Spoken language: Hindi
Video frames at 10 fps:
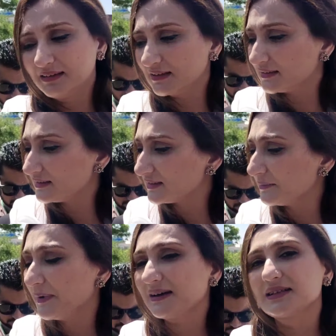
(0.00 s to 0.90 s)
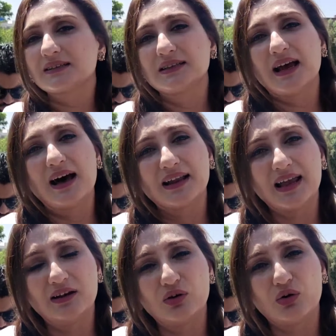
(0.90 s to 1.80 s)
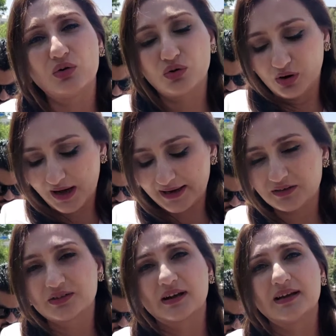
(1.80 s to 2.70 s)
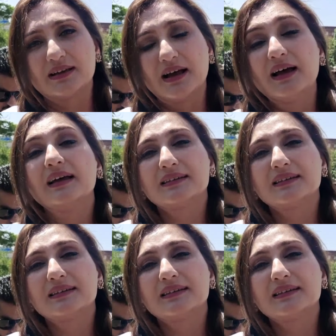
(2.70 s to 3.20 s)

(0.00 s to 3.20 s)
कि किसके पास इख्तियार है इन लोगों को खारिज करने का